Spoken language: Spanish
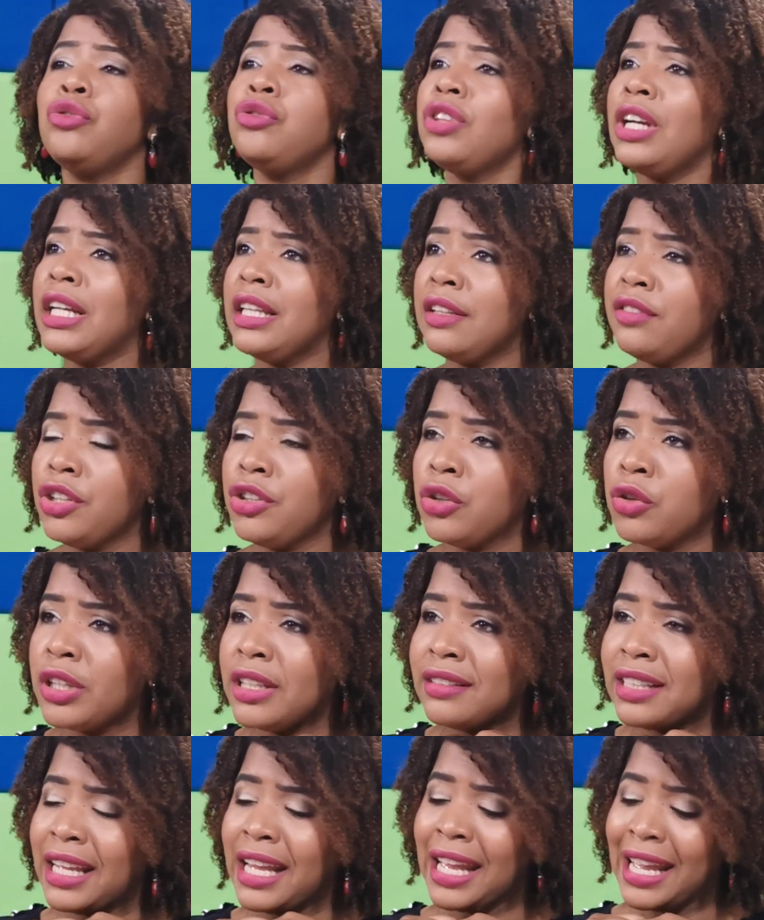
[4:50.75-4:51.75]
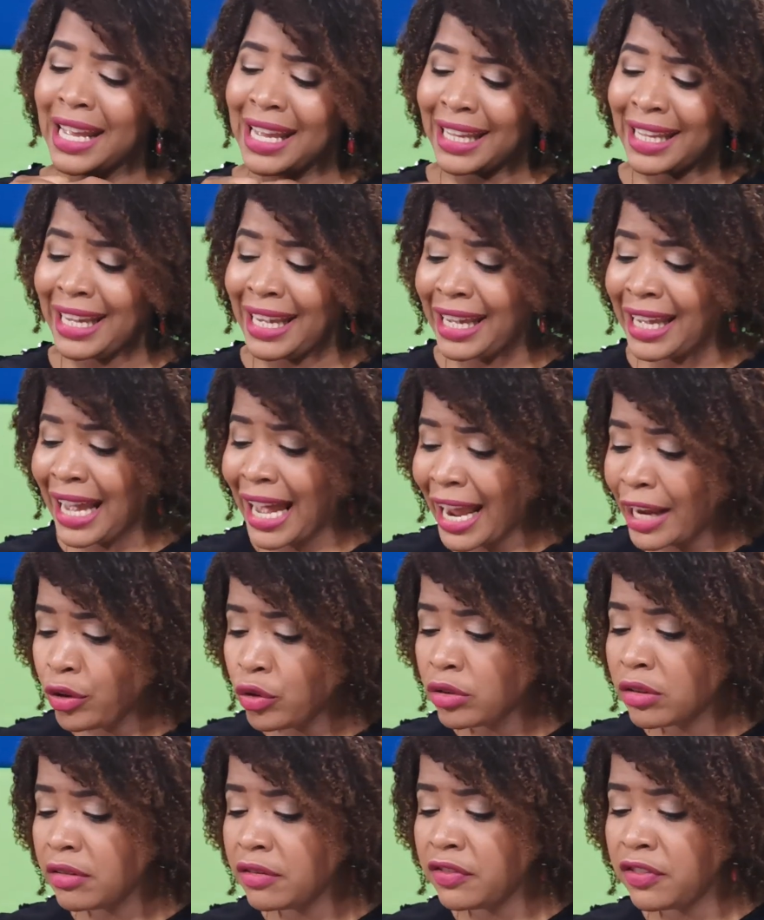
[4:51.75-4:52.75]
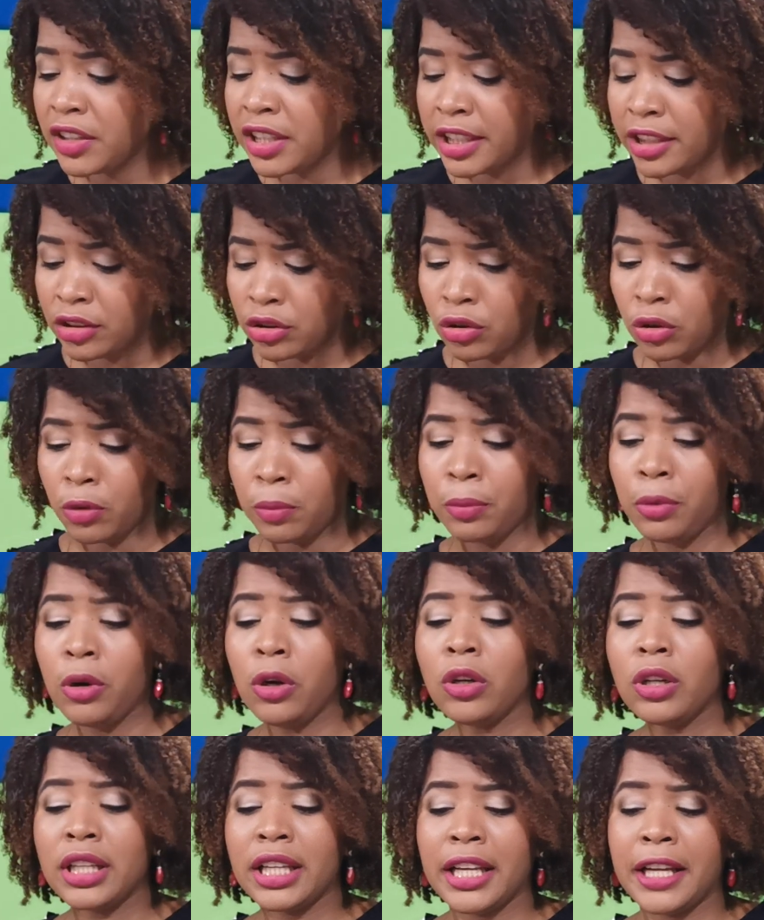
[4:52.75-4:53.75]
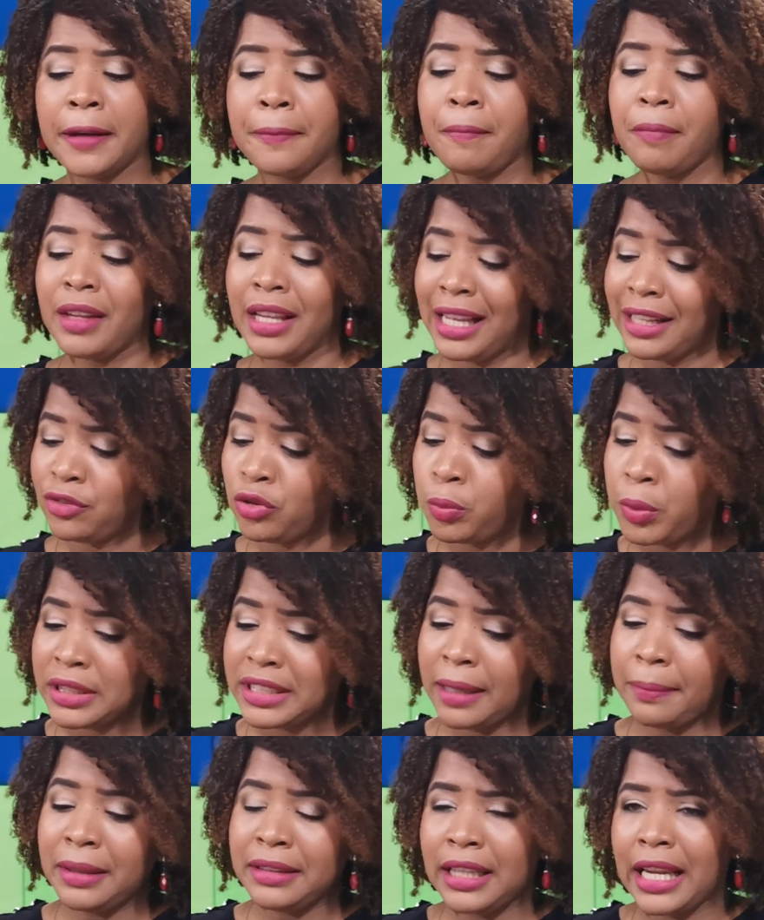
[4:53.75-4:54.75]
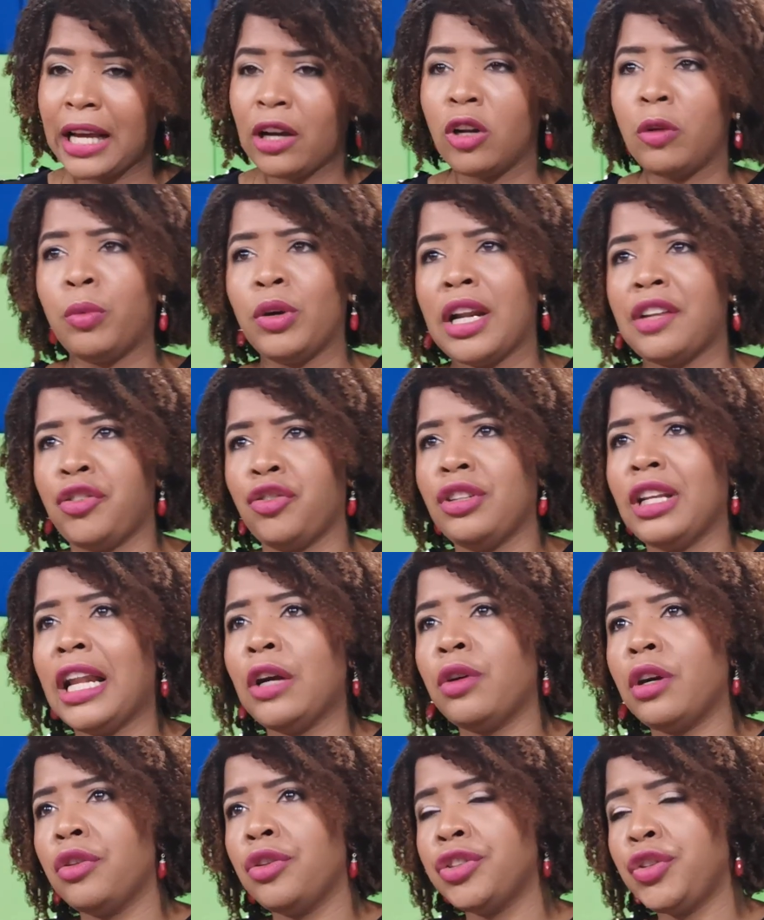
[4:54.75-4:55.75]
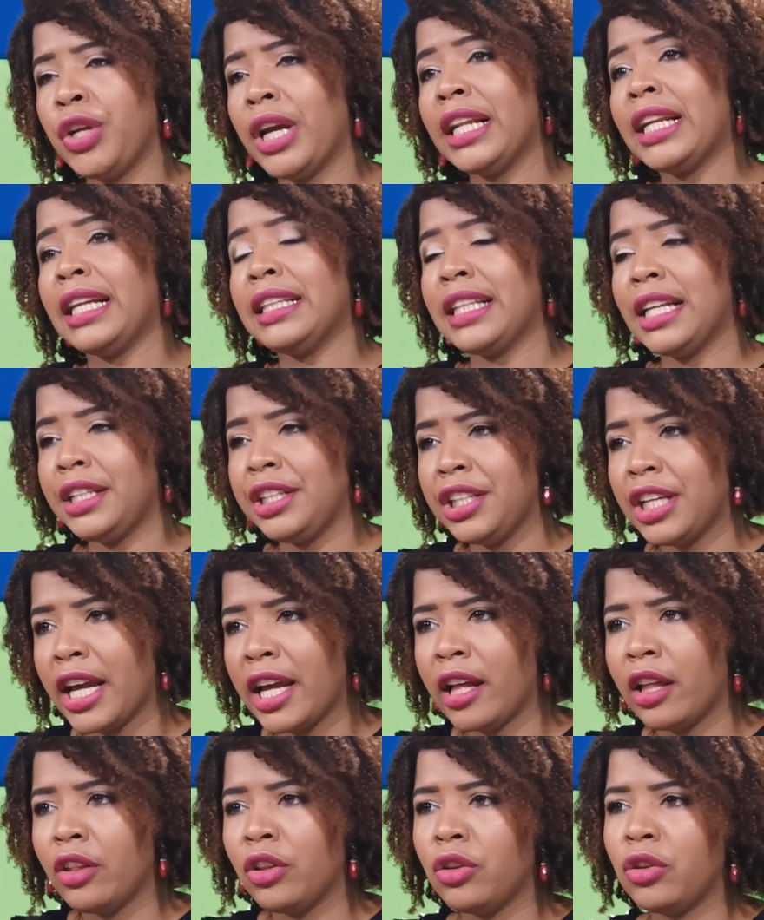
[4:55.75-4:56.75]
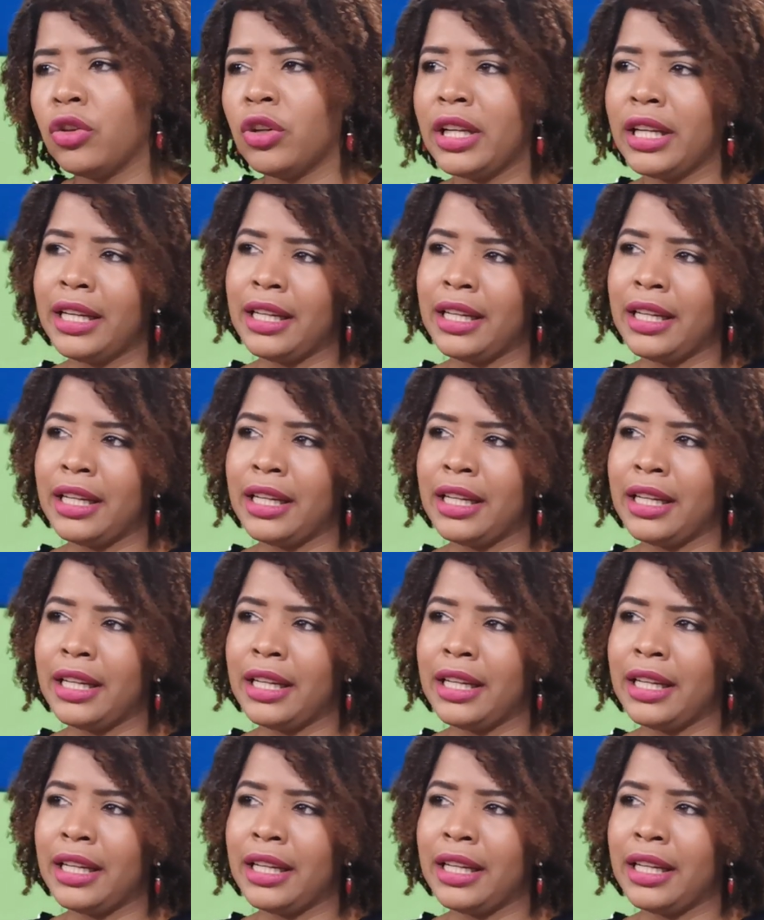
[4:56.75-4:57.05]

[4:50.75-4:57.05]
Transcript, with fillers: Sucede, señores, que hay un conflicto porque supuestamente la Corporación del Acueducto y Alcantarillado...